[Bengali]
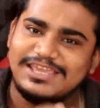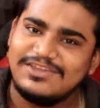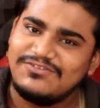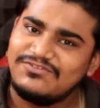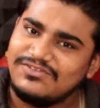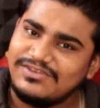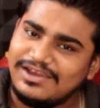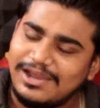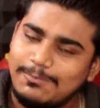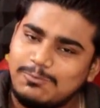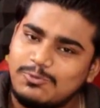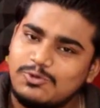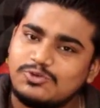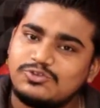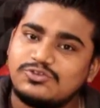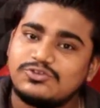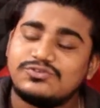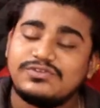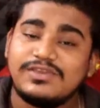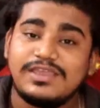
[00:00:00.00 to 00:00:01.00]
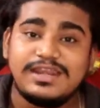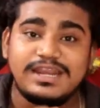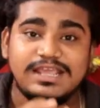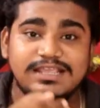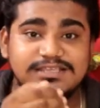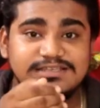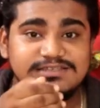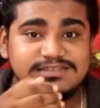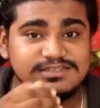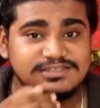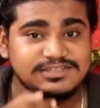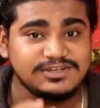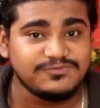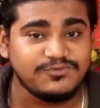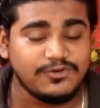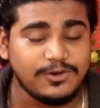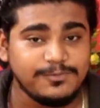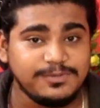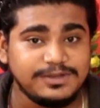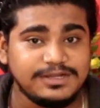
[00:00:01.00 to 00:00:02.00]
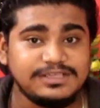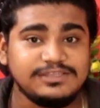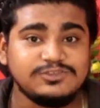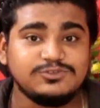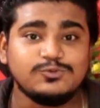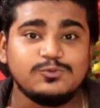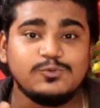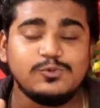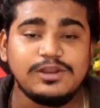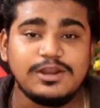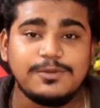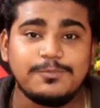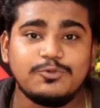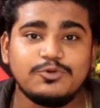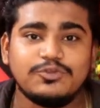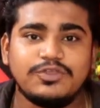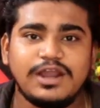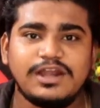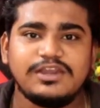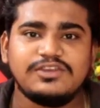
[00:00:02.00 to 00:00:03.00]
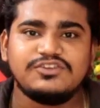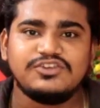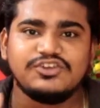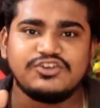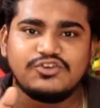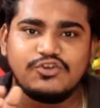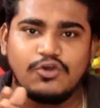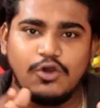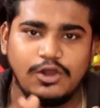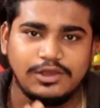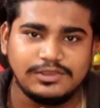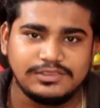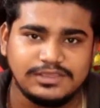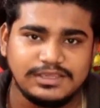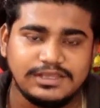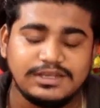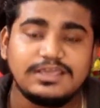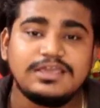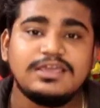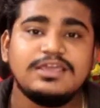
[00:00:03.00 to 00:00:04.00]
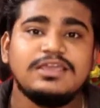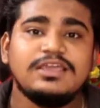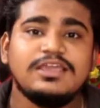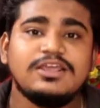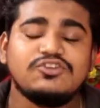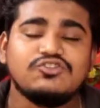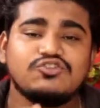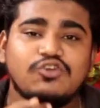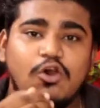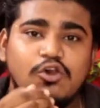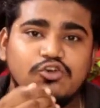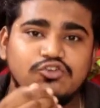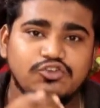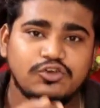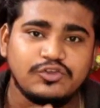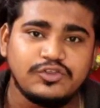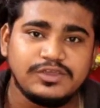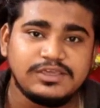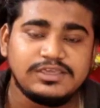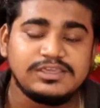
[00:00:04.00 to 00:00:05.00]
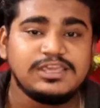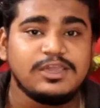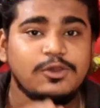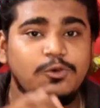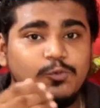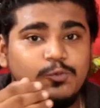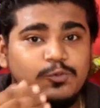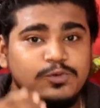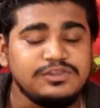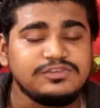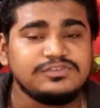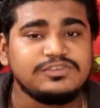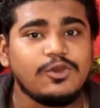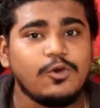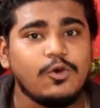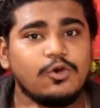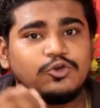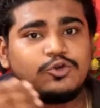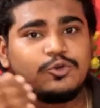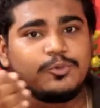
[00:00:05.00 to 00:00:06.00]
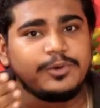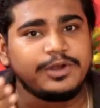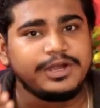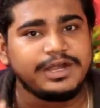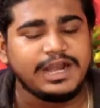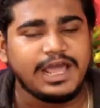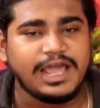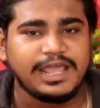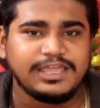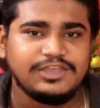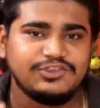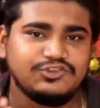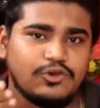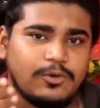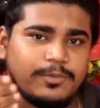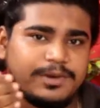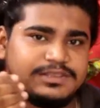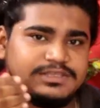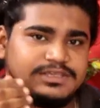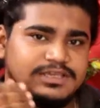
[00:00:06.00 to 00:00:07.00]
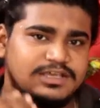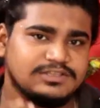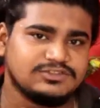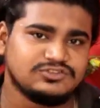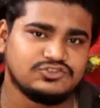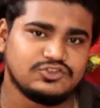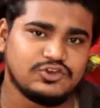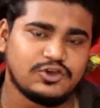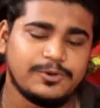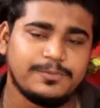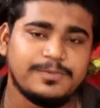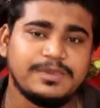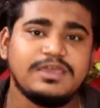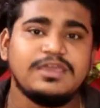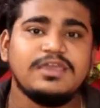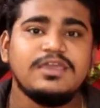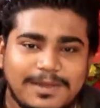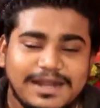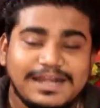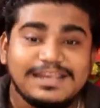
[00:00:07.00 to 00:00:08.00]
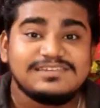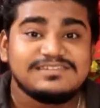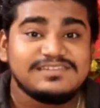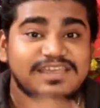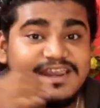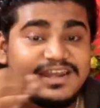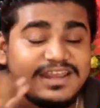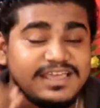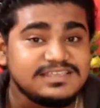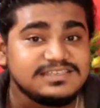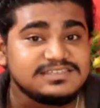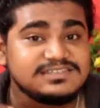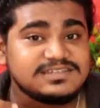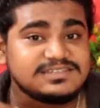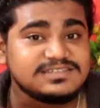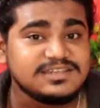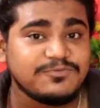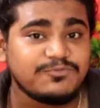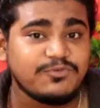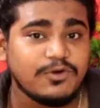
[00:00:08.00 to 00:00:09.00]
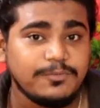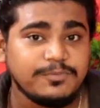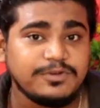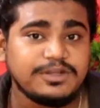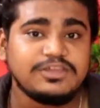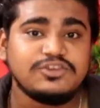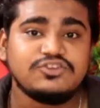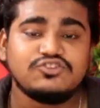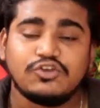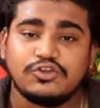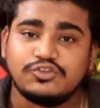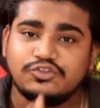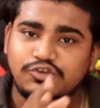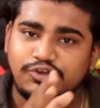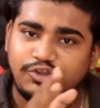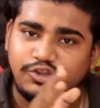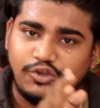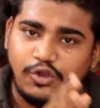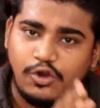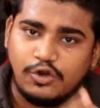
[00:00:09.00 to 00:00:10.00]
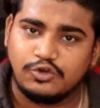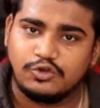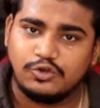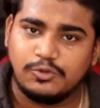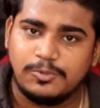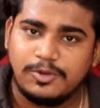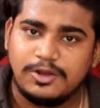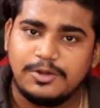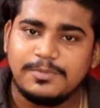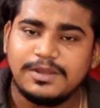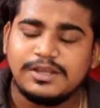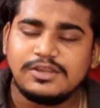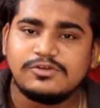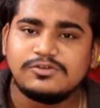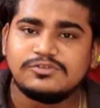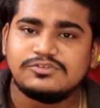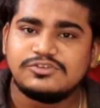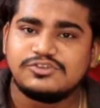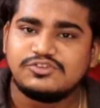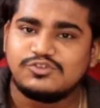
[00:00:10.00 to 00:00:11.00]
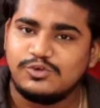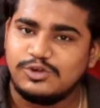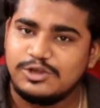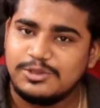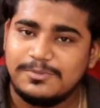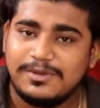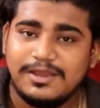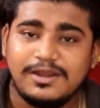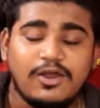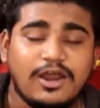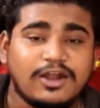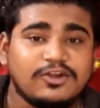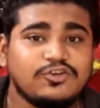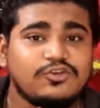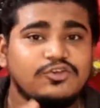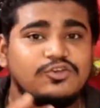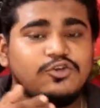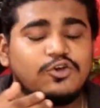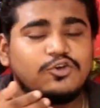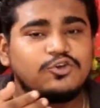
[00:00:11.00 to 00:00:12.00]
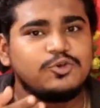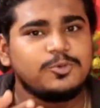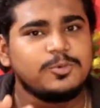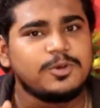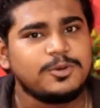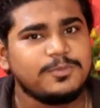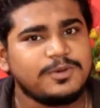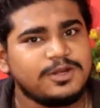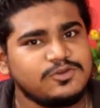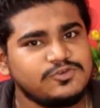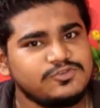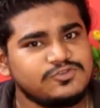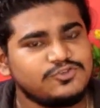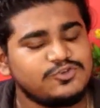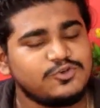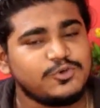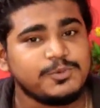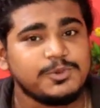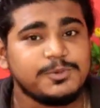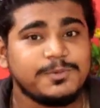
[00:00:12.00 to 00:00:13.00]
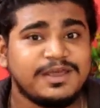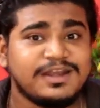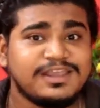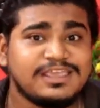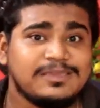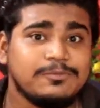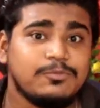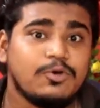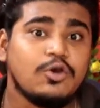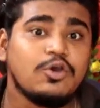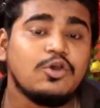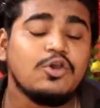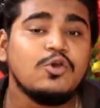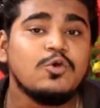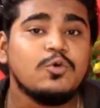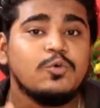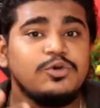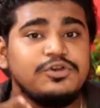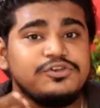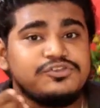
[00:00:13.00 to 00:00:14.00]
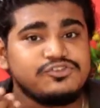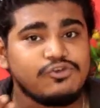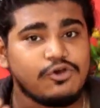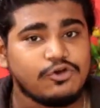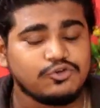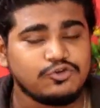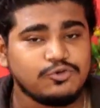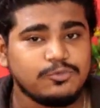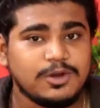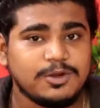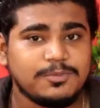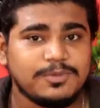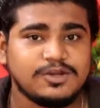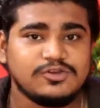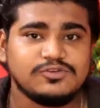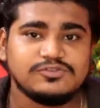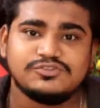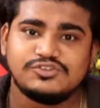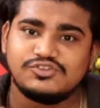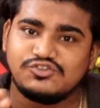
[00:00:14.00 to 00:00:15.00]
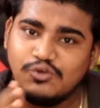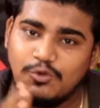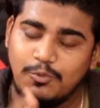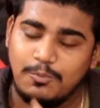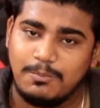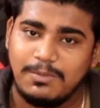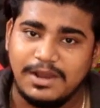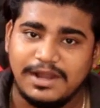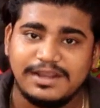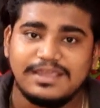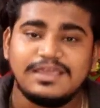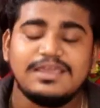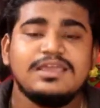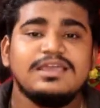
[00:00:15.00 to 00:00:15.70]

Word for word: গিয়ে ফিল আপ করছো সেই রেজিস্ট্রেশন ফর্মটি স্কুলের প্রধান শিক্ষকদের এর সংসদে গিয়ে উনিশে অক্টোবরের আগে জমা দিয়ে আসতে হবে মানে সেই রেজিস্ট্রেশন ফর্মটি সতেরোই অক্টোবর মানে হচ্ছে শনিবার আঠেরোই অক্টোবর মানে হচ্ছে রবিবার এবং উনিশে অক্টোবর মানে হচ্ছে সোমবার